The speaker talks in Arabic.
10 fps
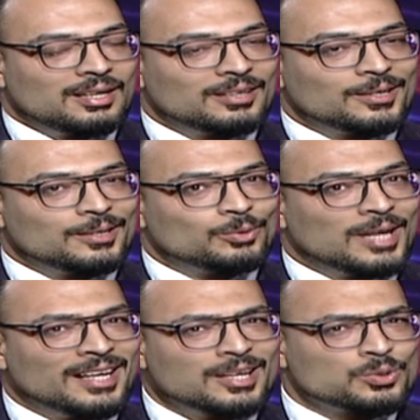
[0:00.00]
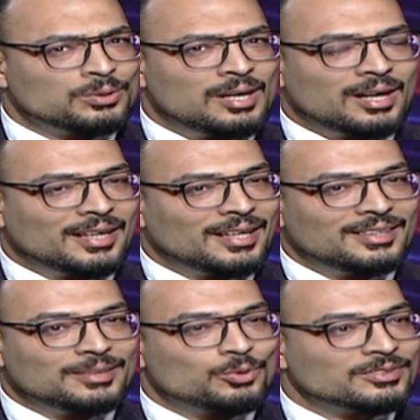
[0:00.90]
والحقيقه الصداع
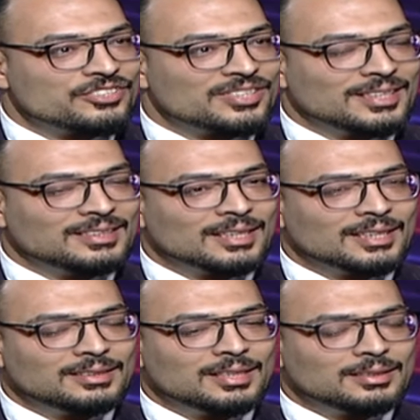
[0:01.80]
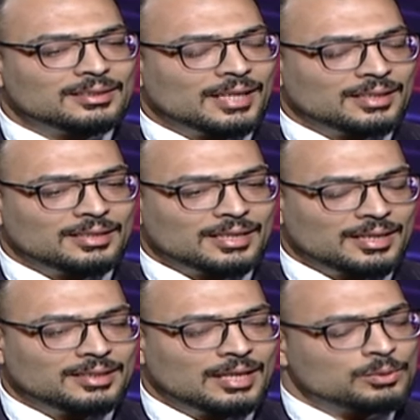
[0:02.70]
يعني منتشر جدا جدا يعني
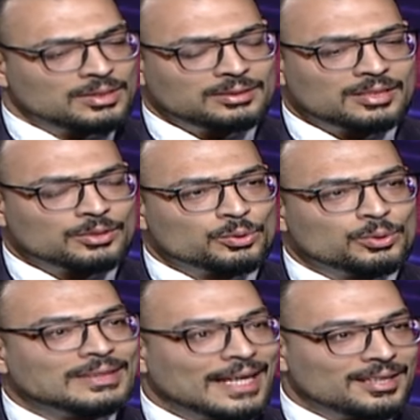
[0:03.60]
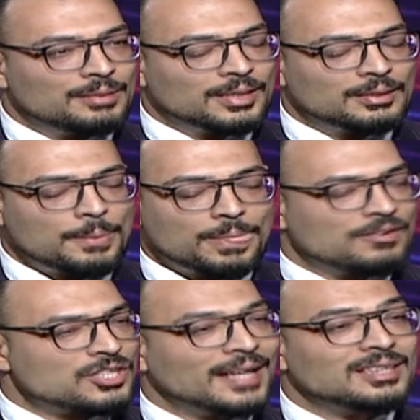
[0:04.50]
نكاد او نقدر نقول تقريبا
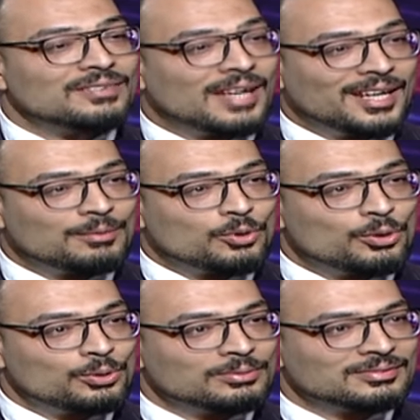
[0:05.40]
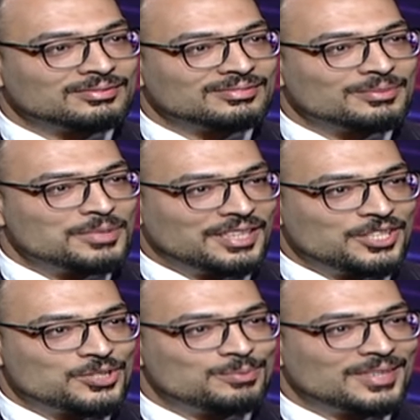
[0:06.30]
مفيش حد في العالم كله
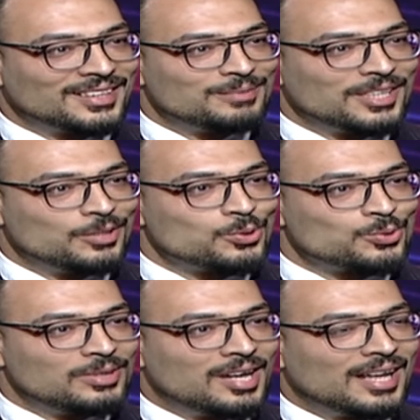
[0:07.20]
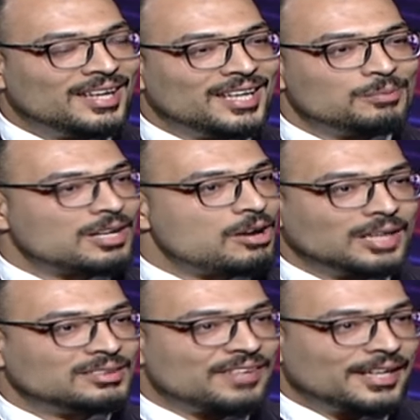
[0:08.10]
بيعيش من غير ما يجيله صداع على الاقل مره
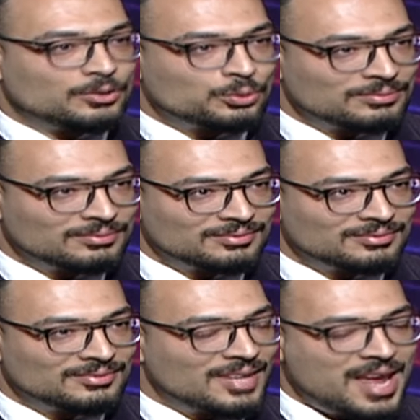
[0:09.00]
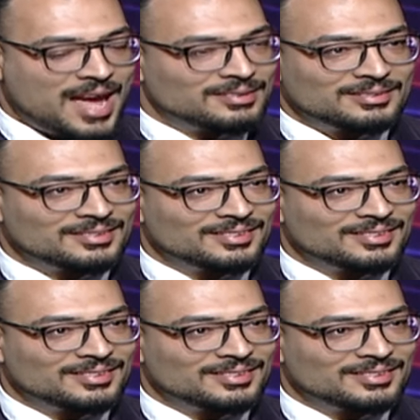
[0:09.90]
واحده في حياته اي حد